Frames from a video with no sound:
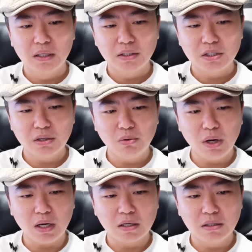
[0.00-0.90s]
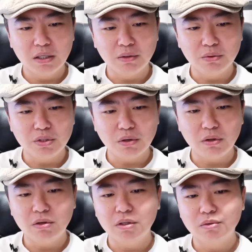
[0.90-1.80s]
深化各领域交
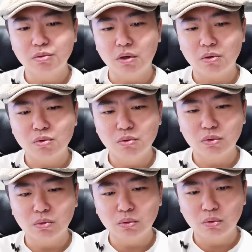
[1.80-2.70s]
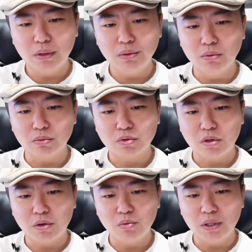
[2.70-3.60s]
流合作，共同推动中
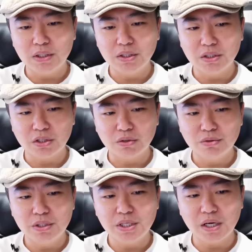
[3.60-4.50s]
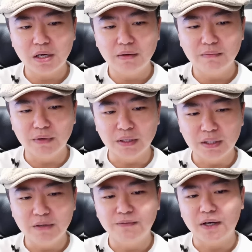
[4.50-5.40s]
澳关系持续健康稳
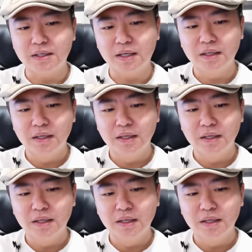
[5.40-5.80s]
定发展。